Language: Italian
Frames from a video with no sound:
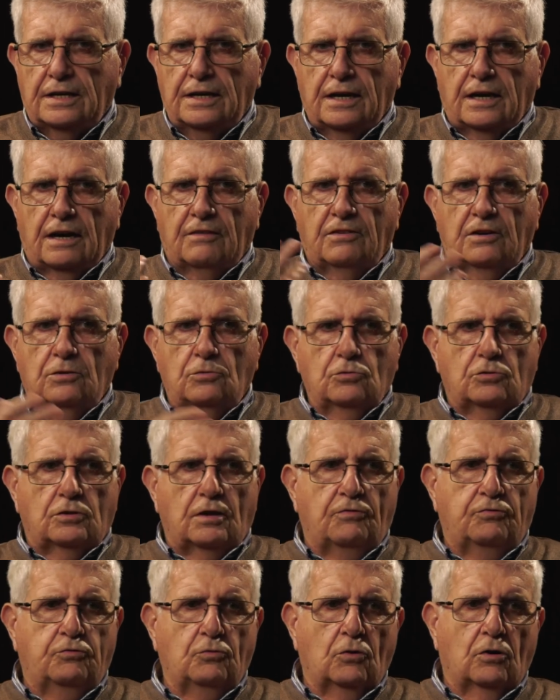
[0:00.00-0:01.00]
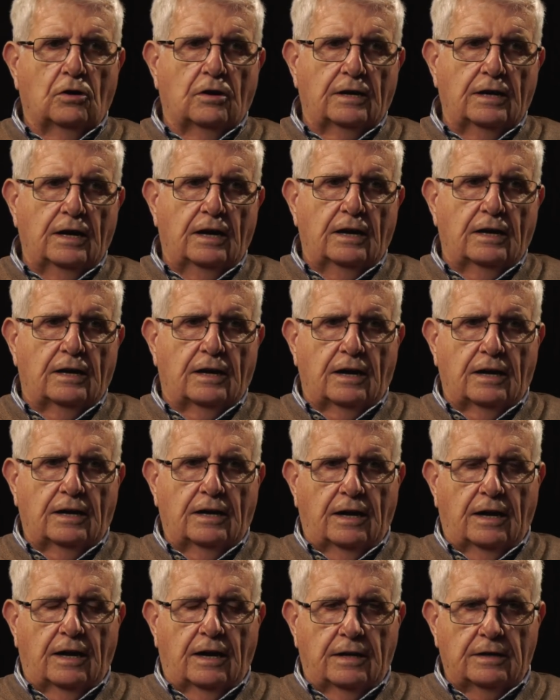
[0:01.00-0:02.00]
che era venuta fuori, era
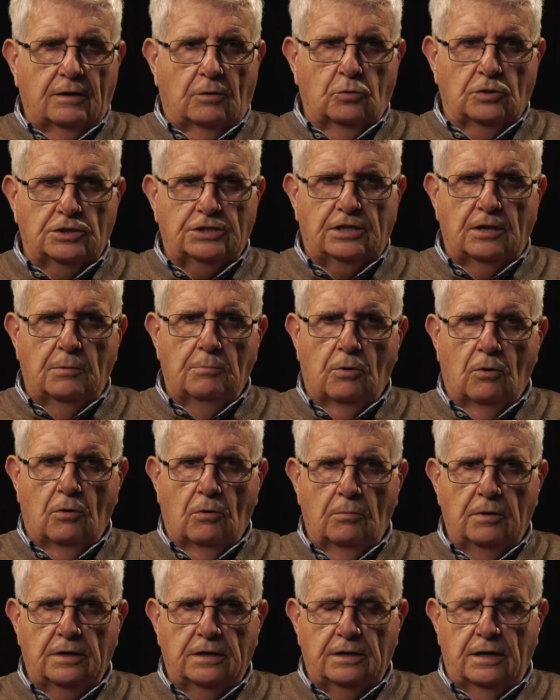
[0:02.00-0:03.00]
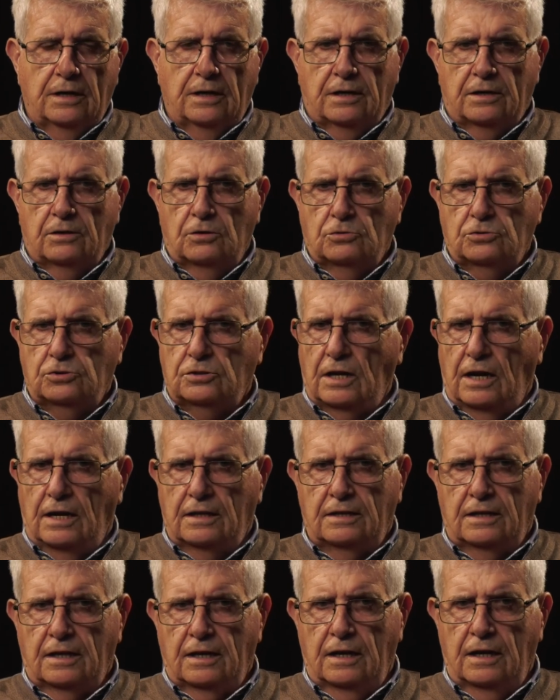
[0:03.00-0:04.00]
che queste bombe erano
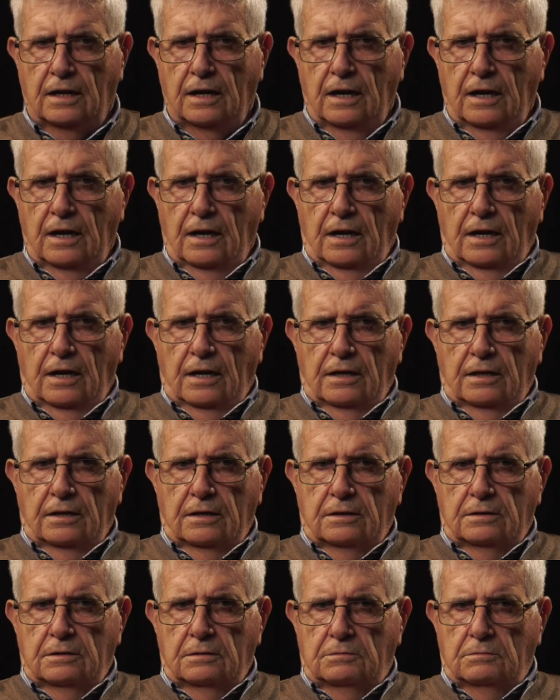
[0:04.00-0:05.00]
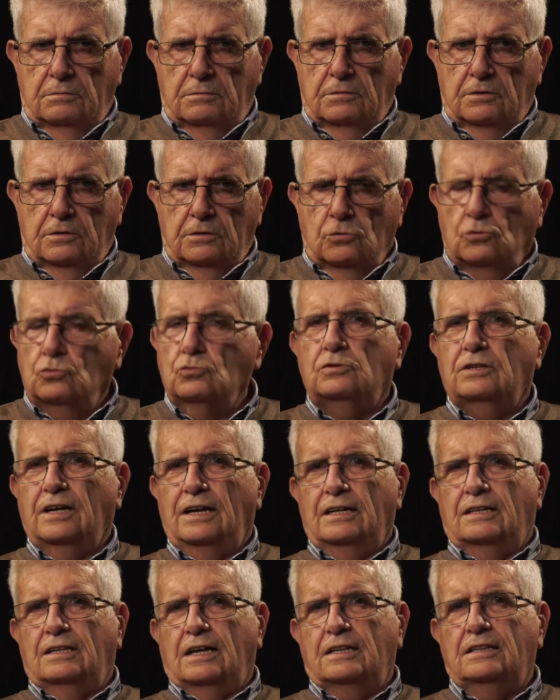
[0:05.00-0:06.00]
state eh, un
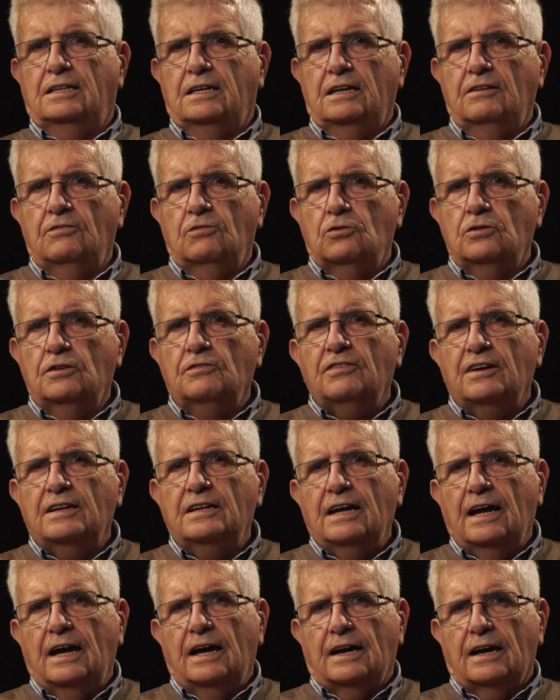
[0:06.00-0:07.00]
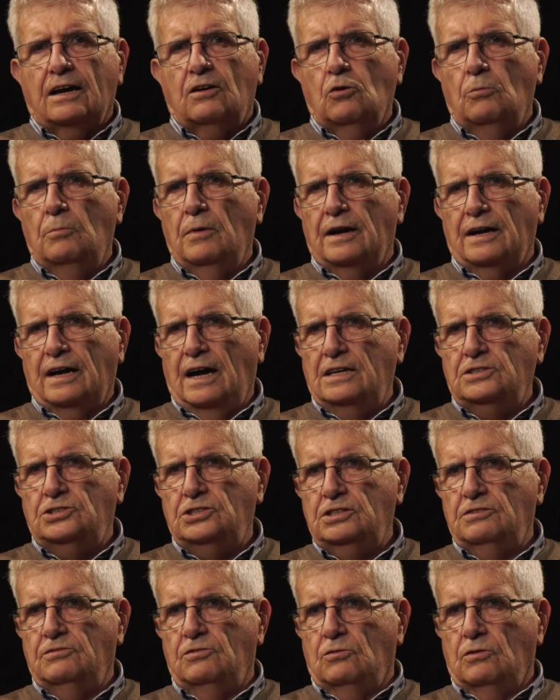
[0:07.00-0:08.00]
tentativo di vedere come
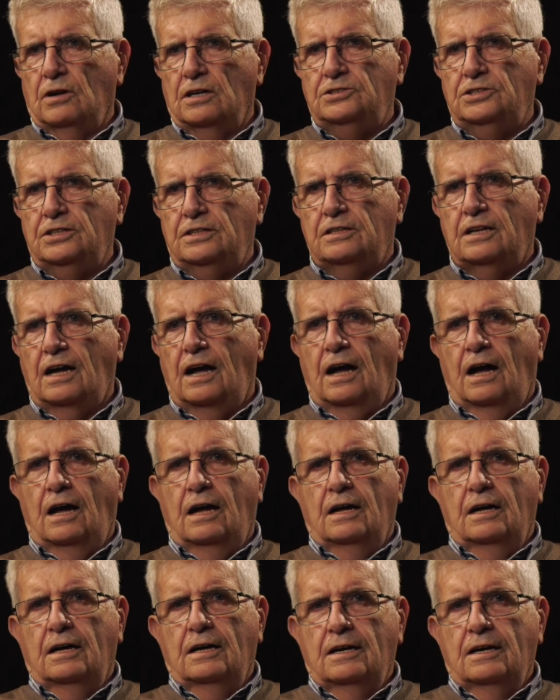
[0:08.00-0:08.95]
reagiva una città